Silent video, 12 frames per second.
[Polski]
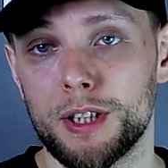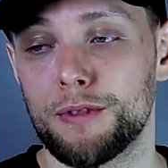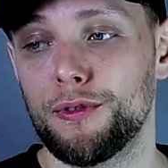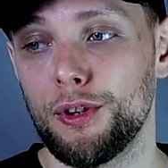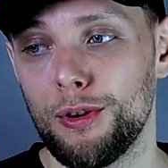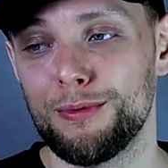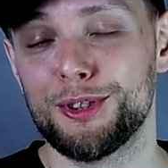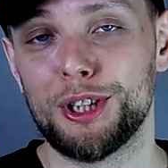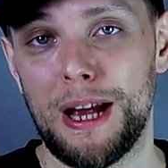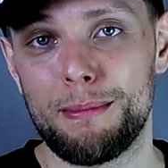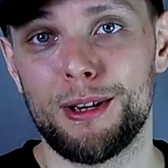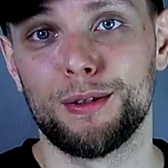Przed chwilą
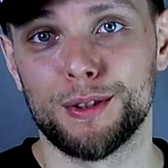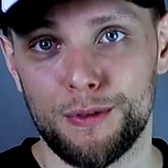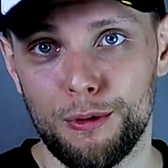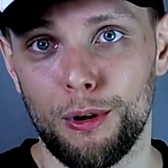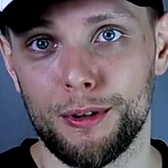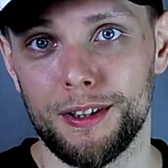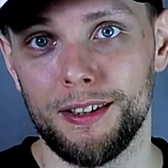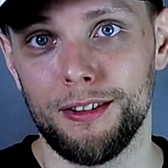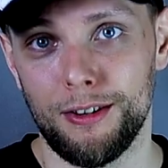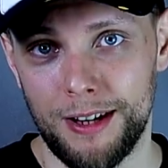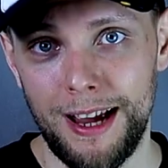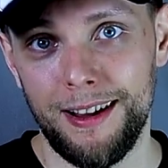widziałem jego zwłoki,
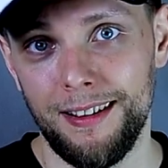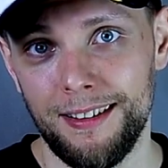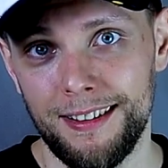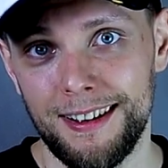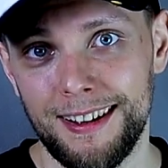okej? Okay?